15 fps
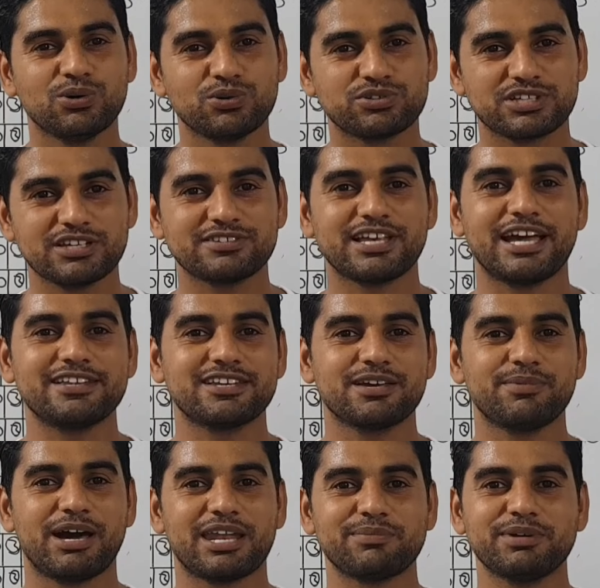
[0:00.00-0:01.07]
उसके साइज़ के
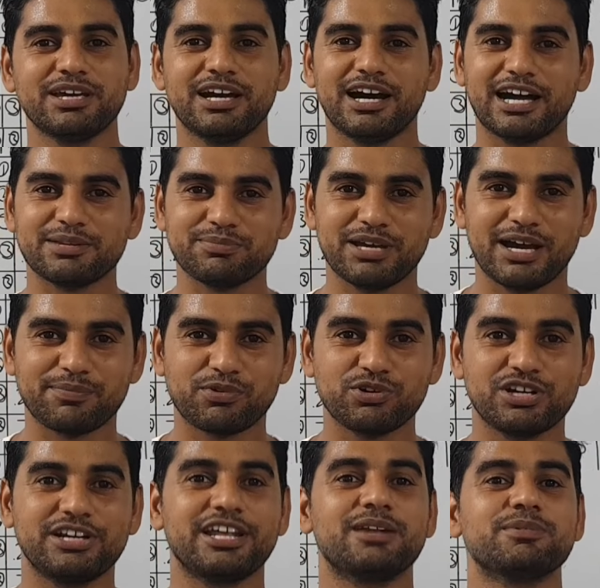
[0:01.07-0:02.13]
बारे में आज मैं आपको
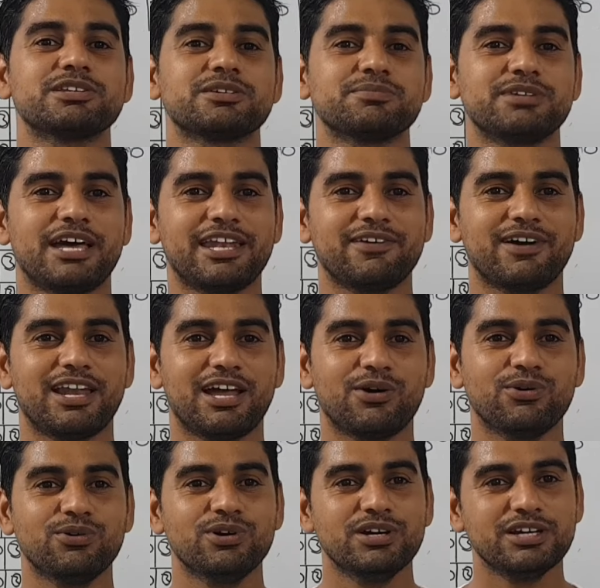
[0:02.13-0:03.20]
डिटेल में समझाने वाला
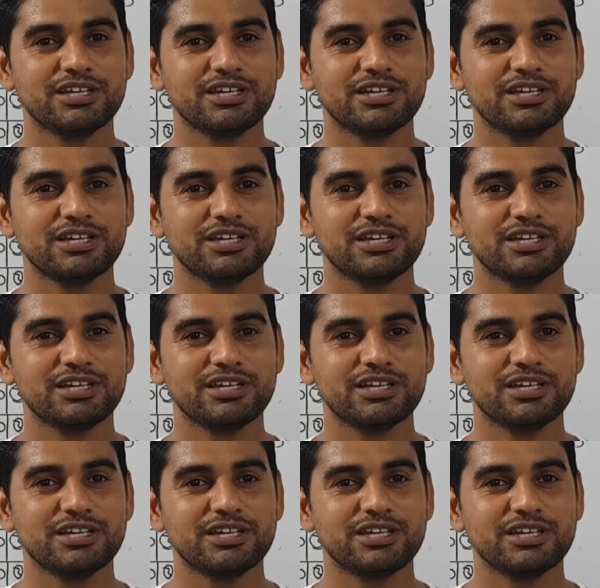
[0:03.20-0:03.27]
हूँ